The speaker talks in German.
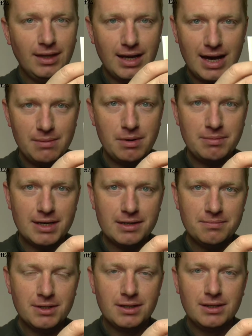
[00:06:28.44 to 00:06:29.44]
Einmal im
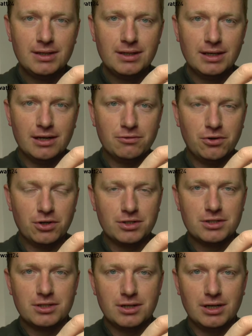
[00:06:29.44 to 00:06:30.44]
Jahr
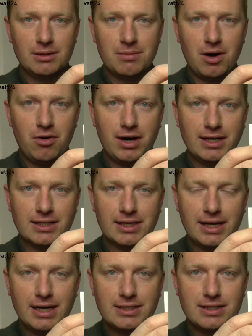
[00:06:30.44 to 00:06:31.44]
erfolgt ähm, auch ein
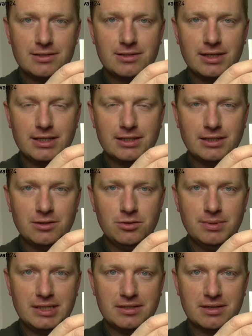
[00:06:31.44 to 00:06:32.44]
längerer Test, der geht dann
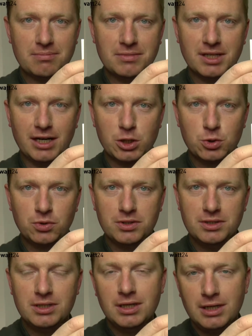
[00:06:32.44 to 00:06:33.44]
über die gesamten drei
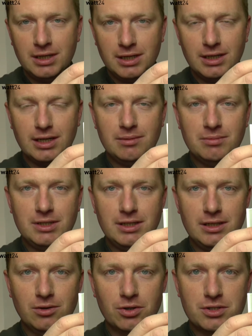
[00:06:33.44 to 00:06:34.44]
Stunden, ähm, die
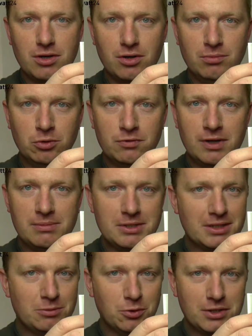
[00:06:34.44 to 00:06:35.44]
die Leuchte auch im
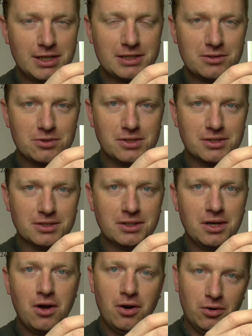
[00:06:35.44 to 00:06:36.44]
Notfallbetrieb durchhalten sollte.
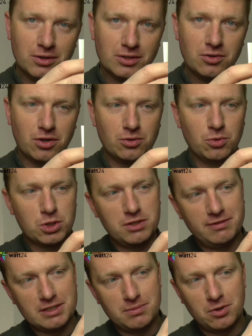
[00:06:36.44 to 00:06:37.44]
Und auch dort
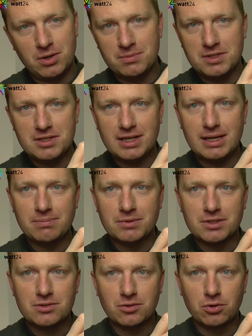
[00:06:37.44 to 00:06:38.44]
logischerweise bekommen Sie das
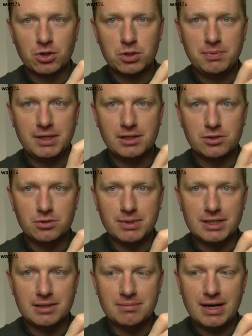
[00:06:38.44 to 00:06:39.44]
Ergebnis rückgespiegelt über
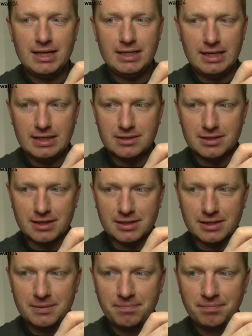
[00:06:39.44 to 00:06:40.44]
die LED hier
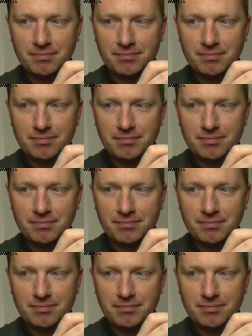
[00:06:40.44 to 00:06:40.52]
seitlich.